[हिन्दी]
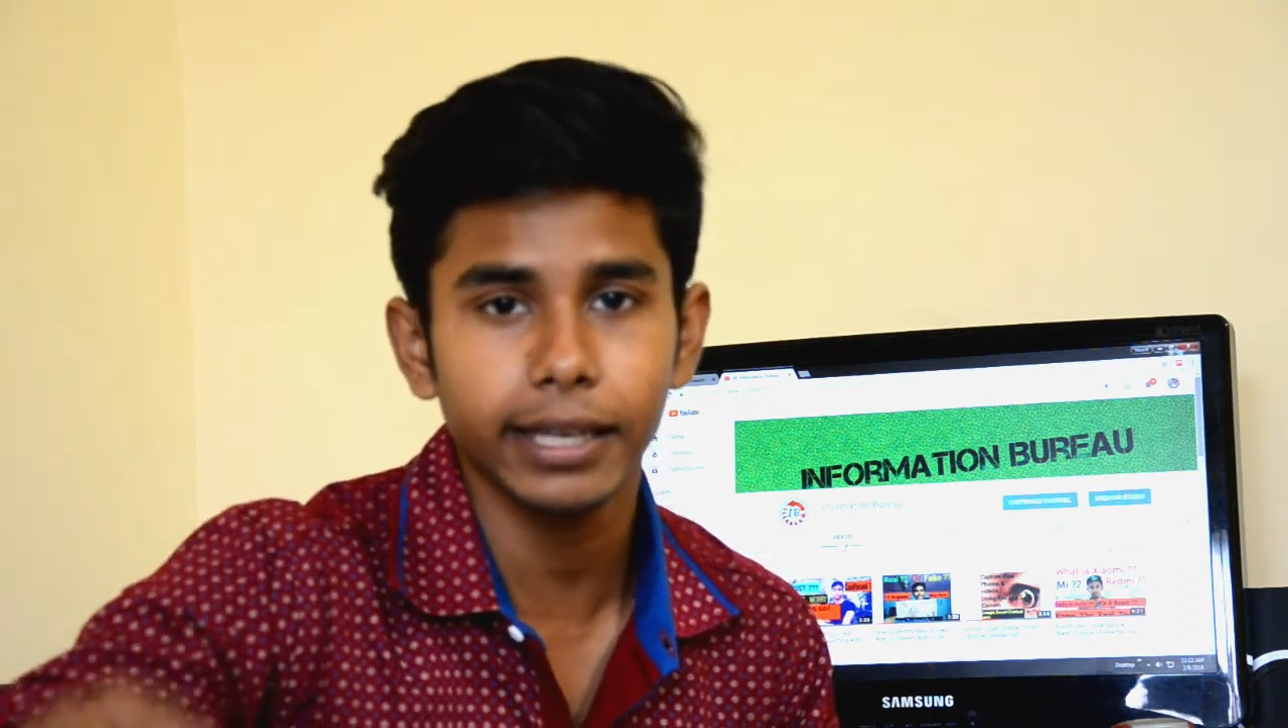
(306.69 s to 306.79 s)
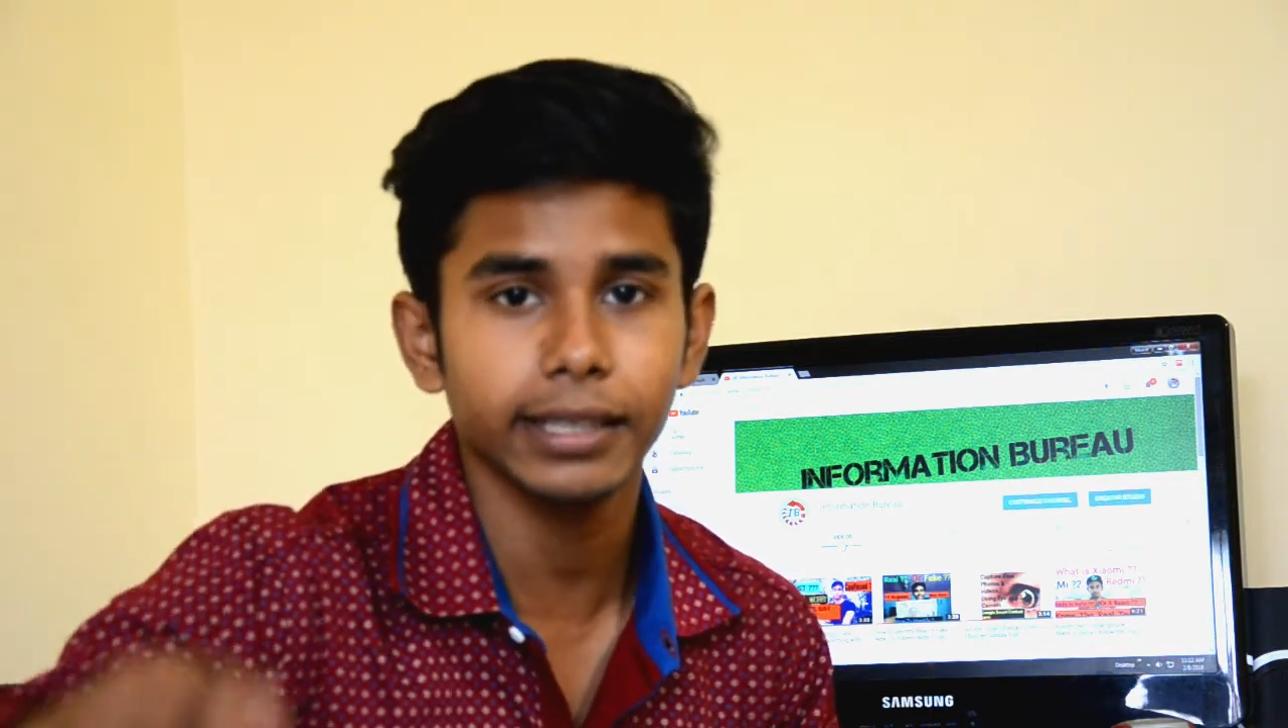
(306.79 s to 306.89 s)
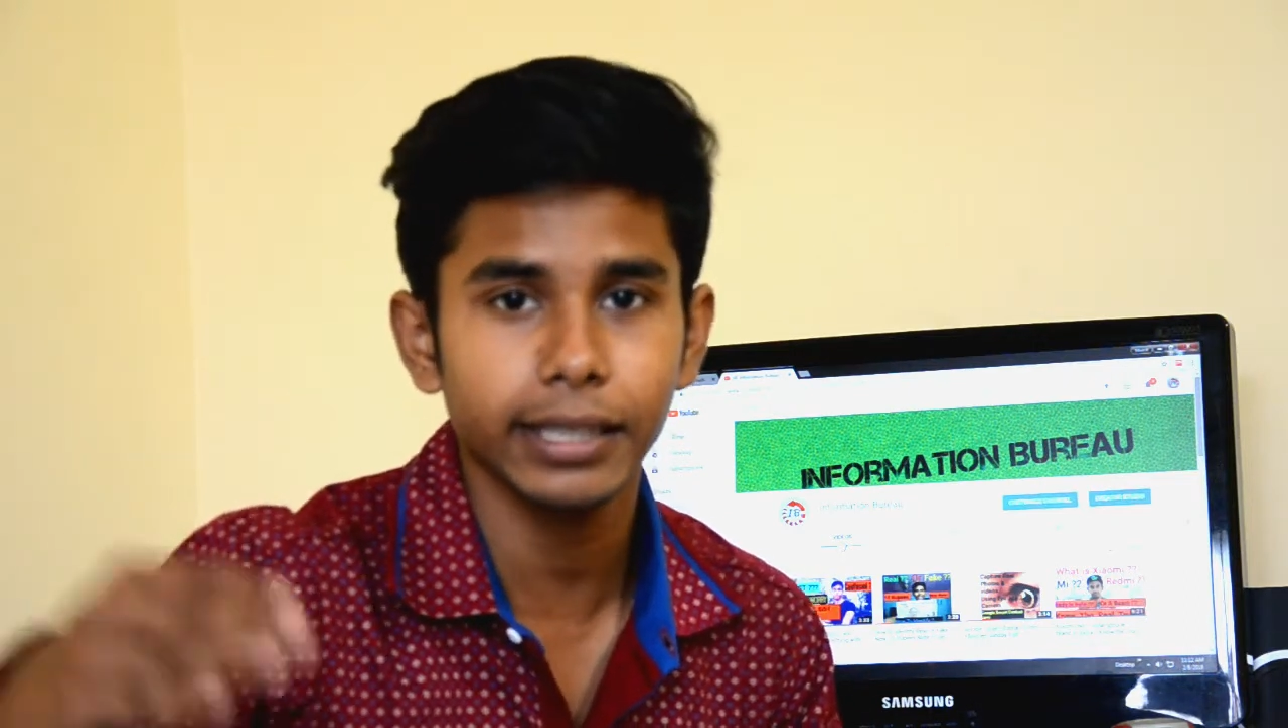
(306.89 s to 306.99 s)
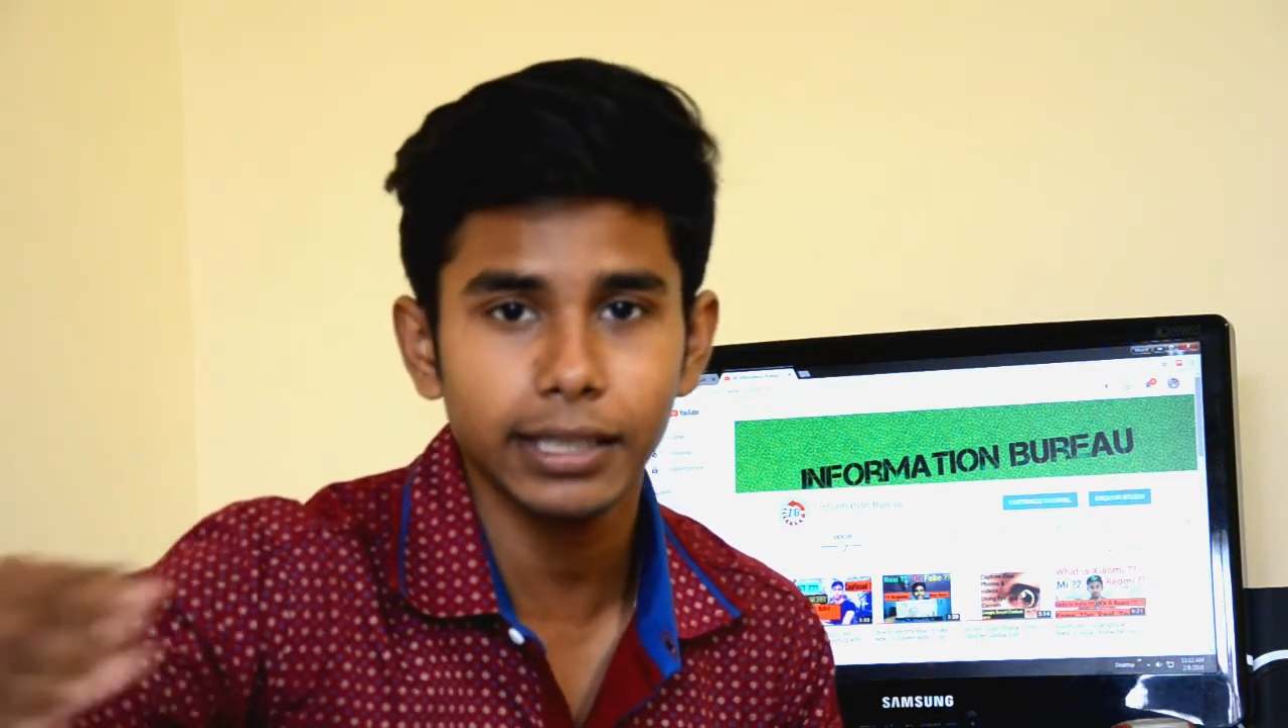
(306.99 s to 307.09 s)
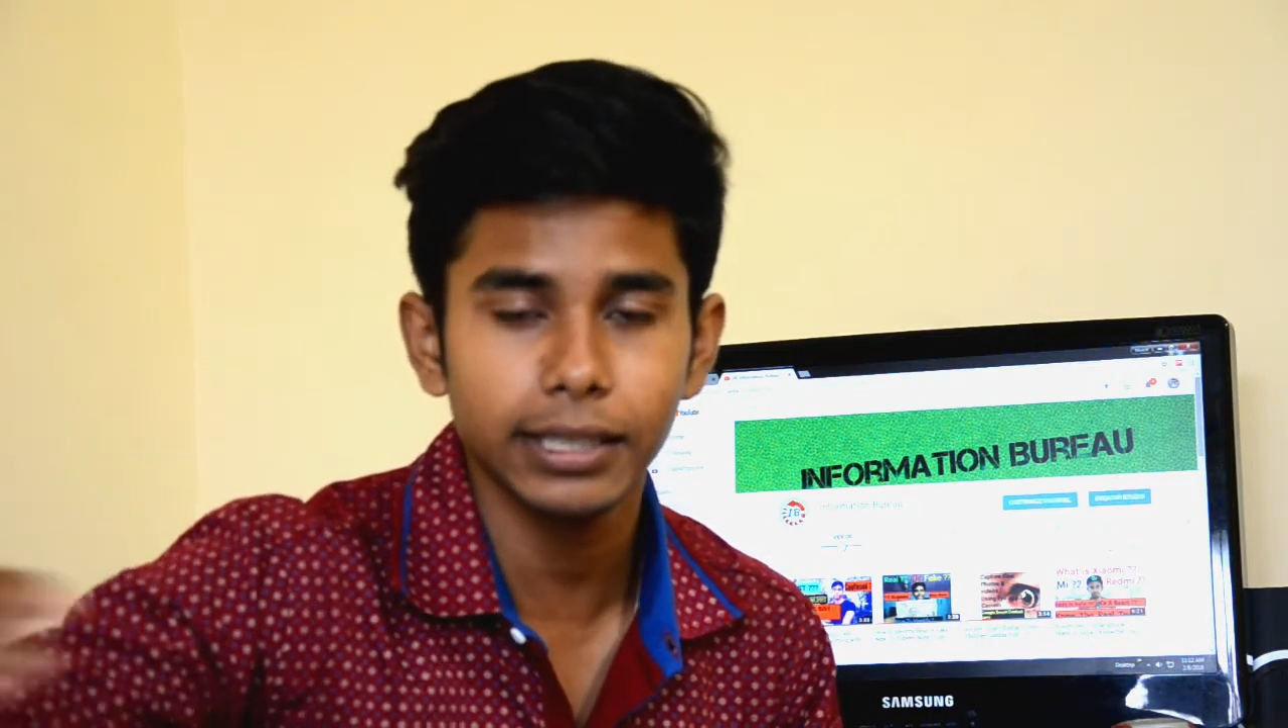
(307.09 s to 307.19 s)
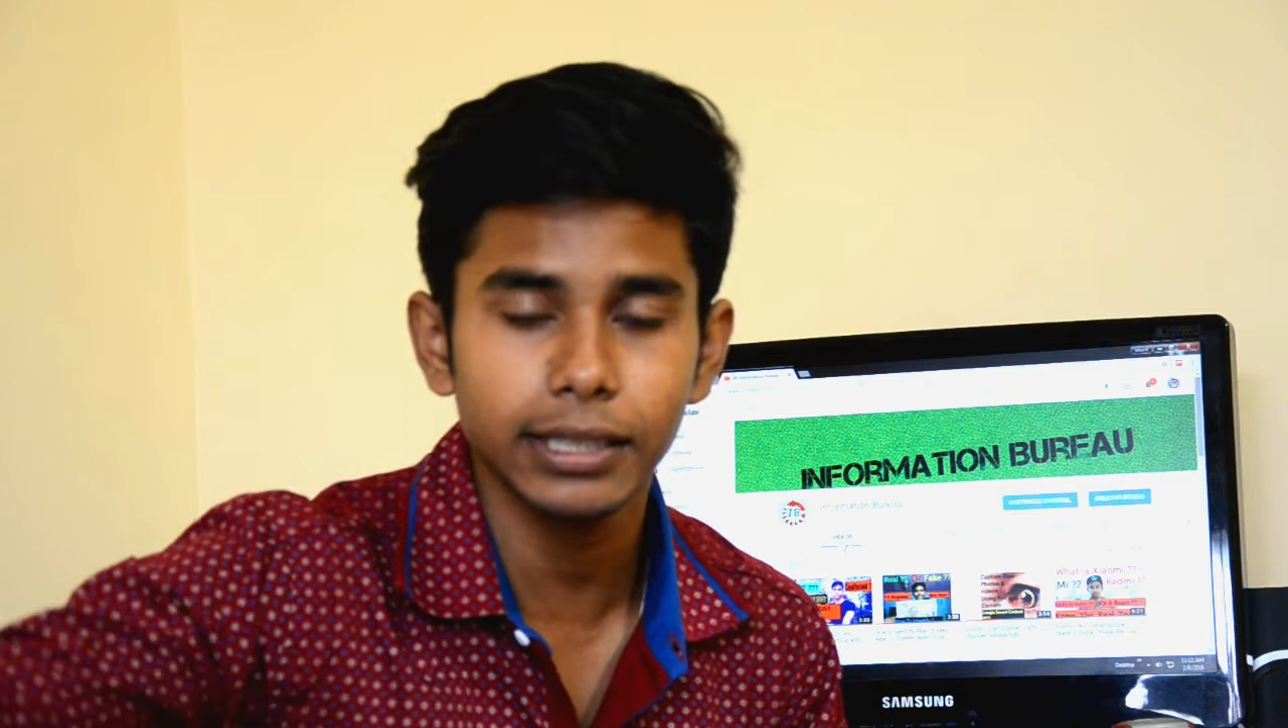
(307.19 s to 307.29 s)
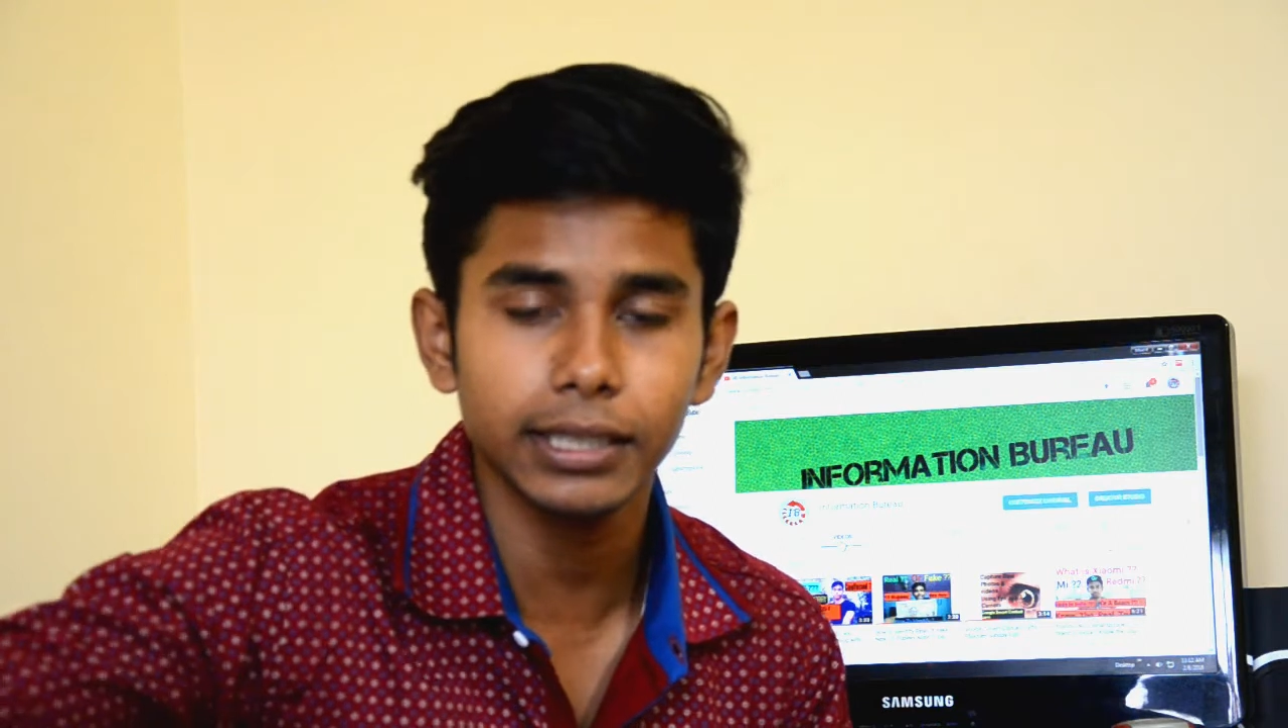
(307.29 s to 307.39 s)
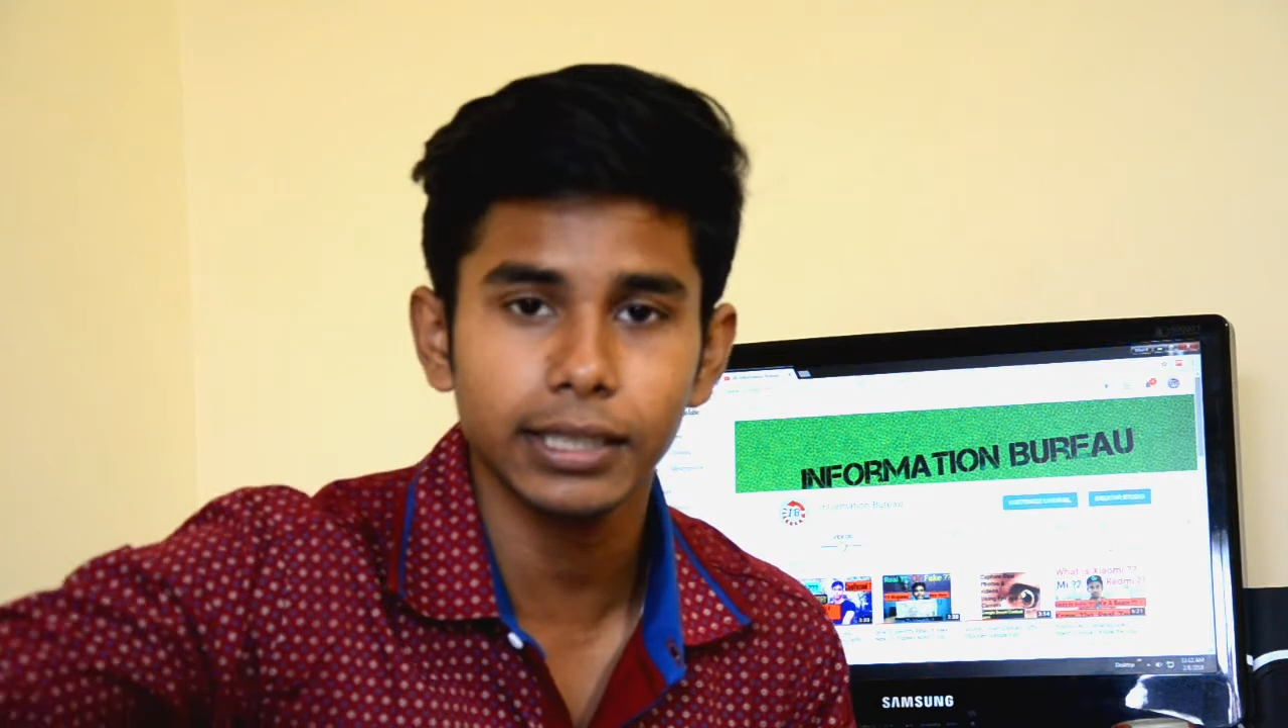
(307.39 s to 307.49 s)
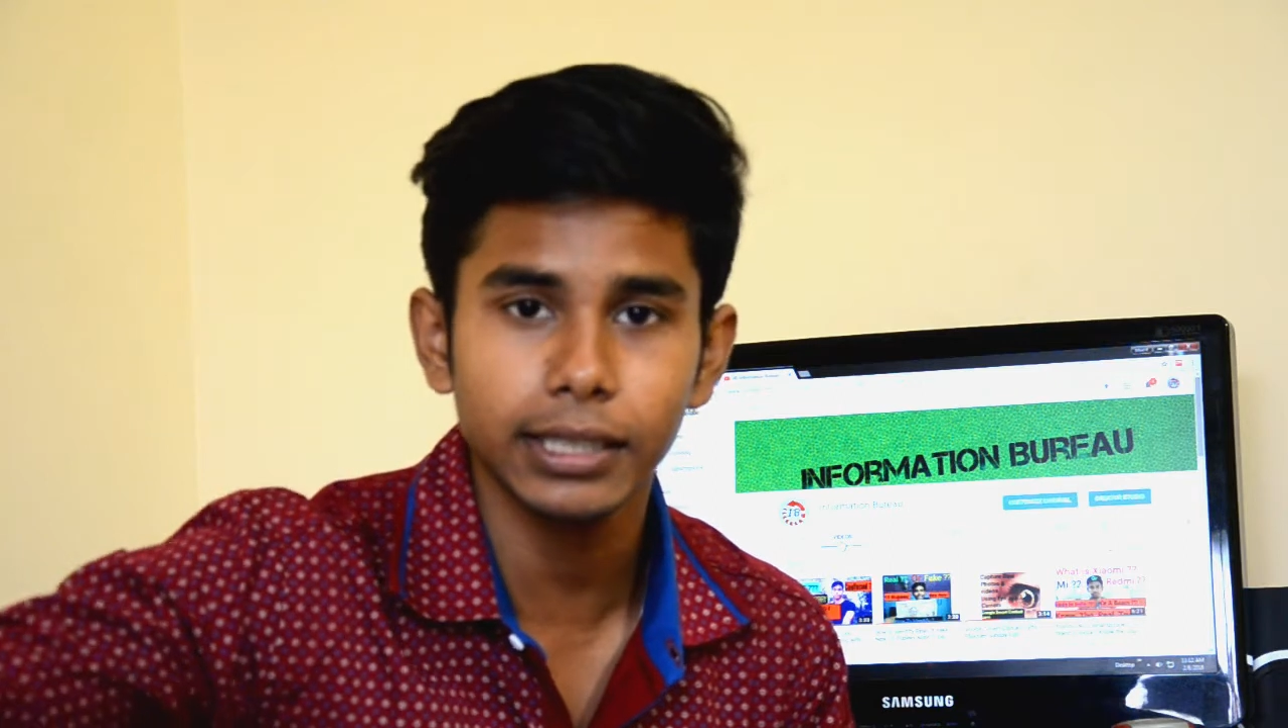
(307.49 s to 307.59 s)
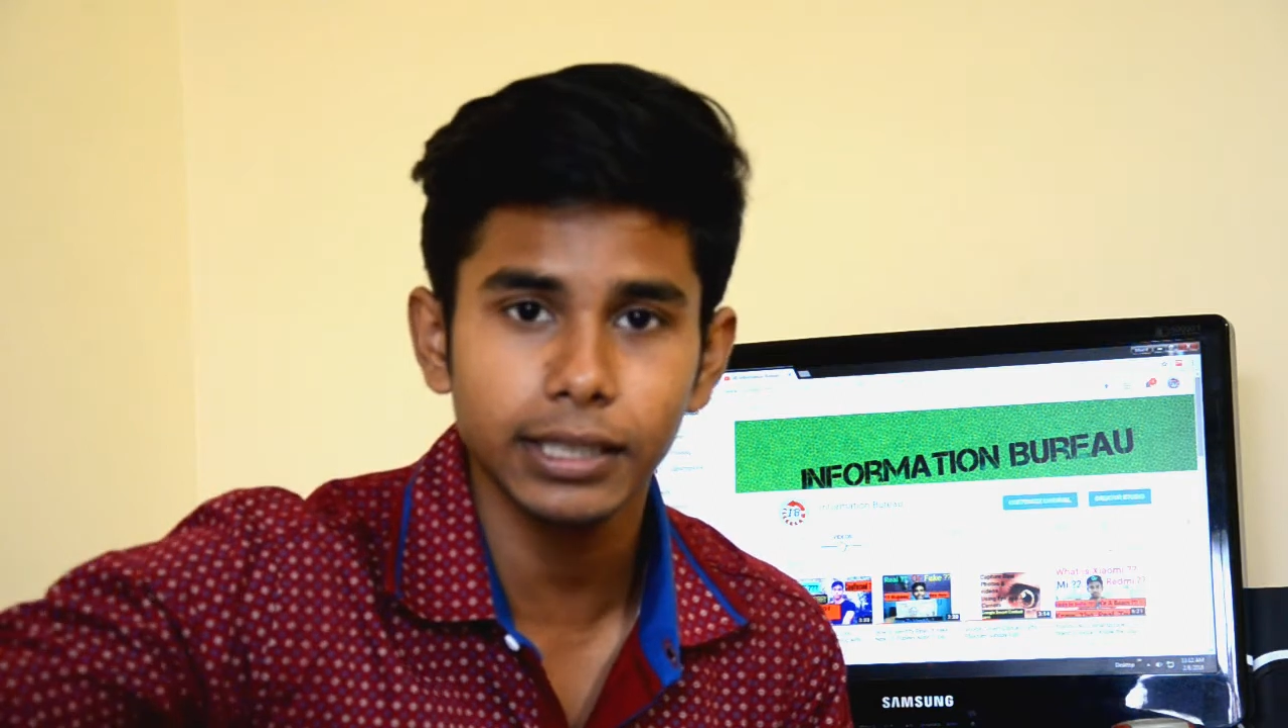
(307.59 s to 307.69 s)
देते देते
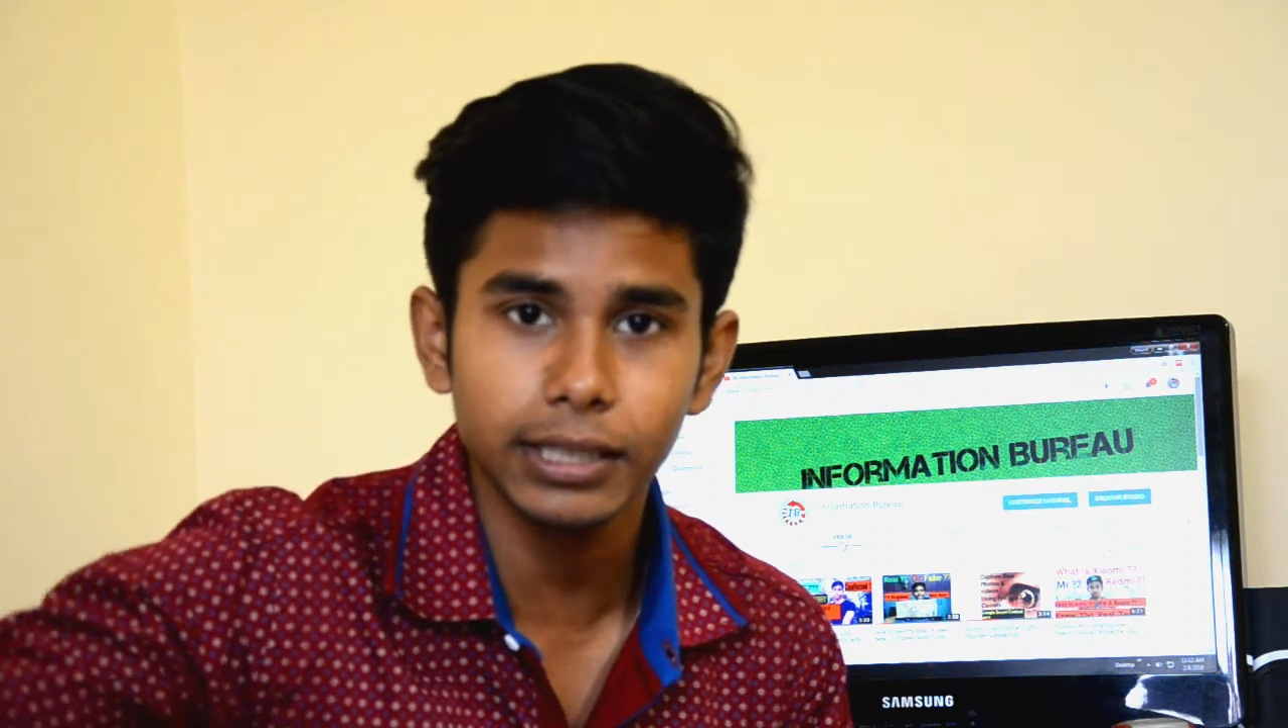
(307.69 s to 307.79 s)
देते देते